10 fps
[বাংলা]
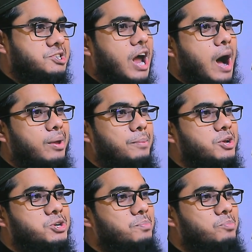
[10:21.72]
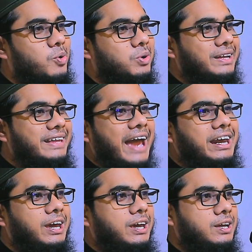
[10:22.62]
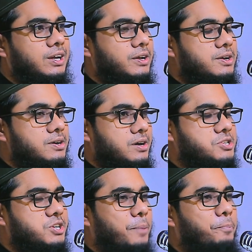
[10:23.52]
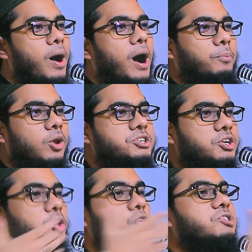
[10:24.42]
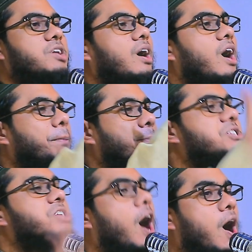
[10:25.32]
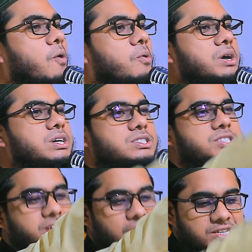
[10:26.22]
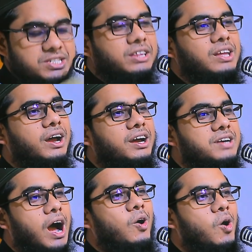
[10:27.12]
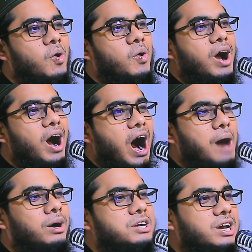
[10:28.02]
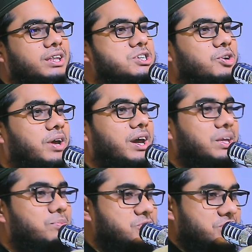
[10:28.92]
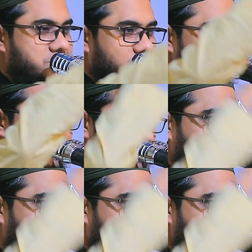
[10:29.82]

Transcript: ইসলাম এই বৈষম্য করতে দেয়নি রসেলে পাক বলেছেন দস্তার খান বিছ যে আছে তাকে ডাকো আমার সাথে যেন খেতে বসে যায়